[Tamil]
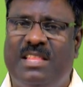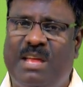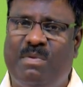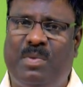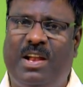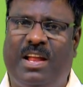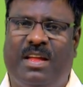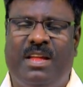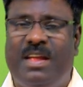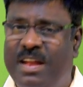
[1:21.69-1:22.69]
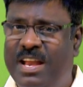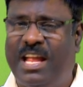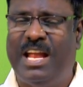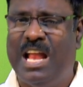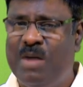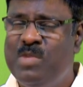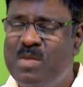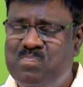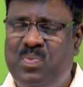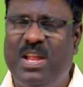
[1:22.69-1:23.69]
தேவ பிள்ளையில இன்றைக்கு நாம்
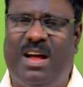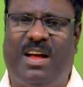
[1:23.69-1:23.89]
எப்படி